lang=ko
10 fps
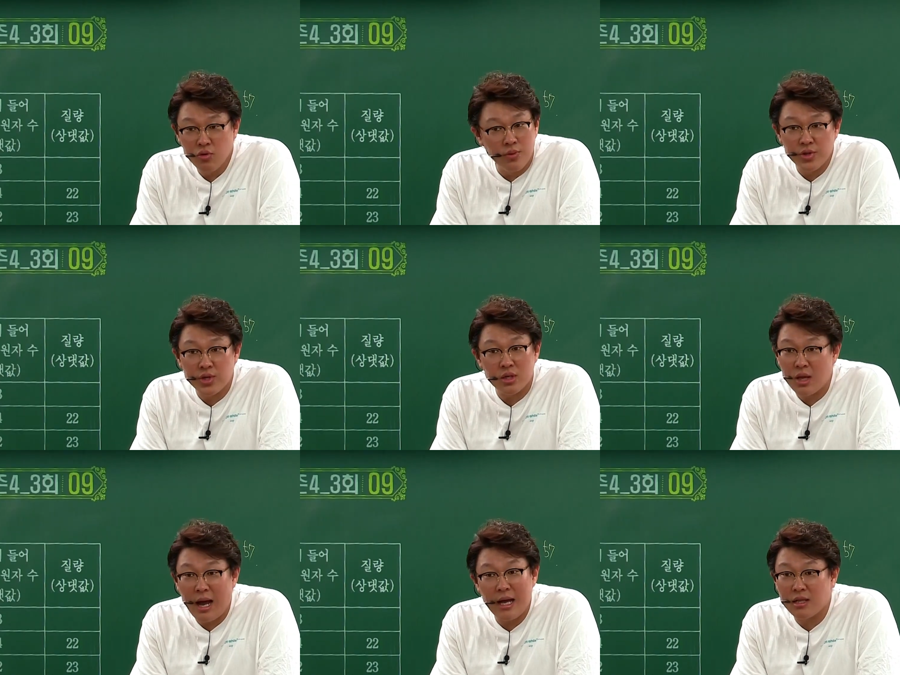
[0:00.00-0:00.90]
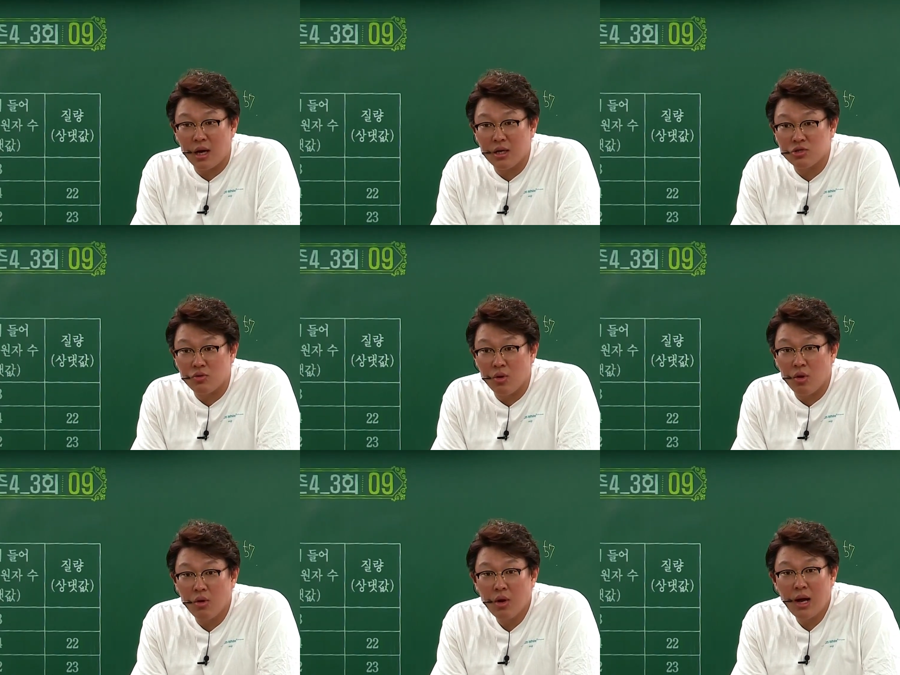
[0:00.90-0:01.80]
두 번 들을 때 아예
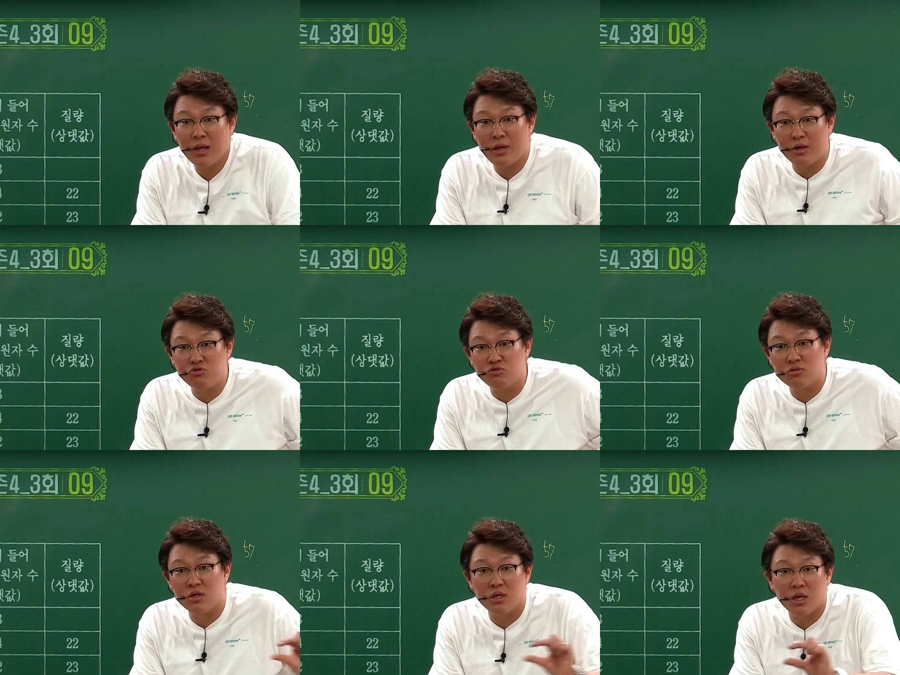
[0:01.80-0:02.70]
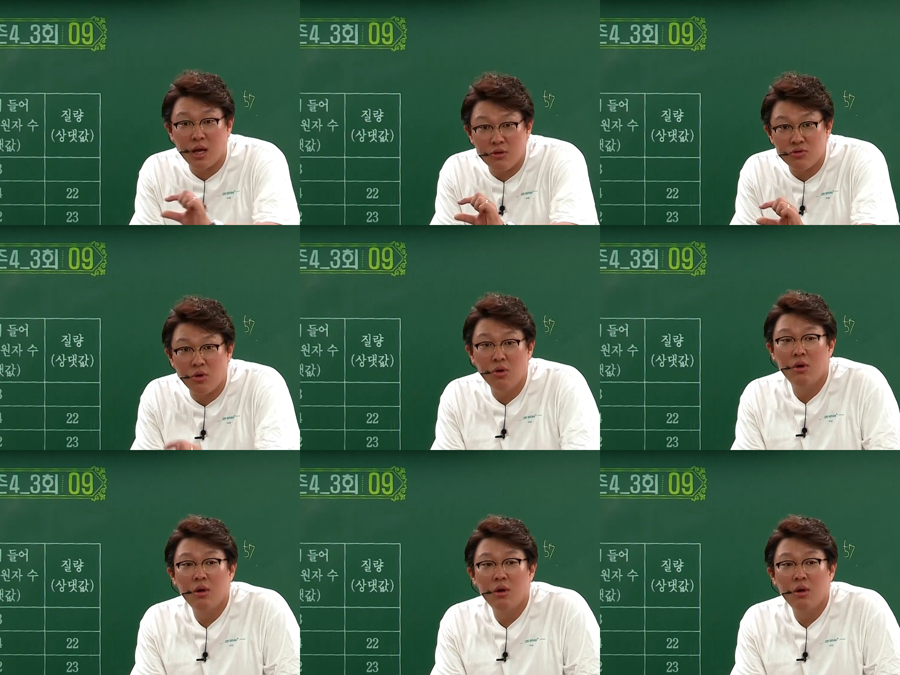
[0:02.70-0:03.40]
달라지고요. 하나를 쭉 들으니까요.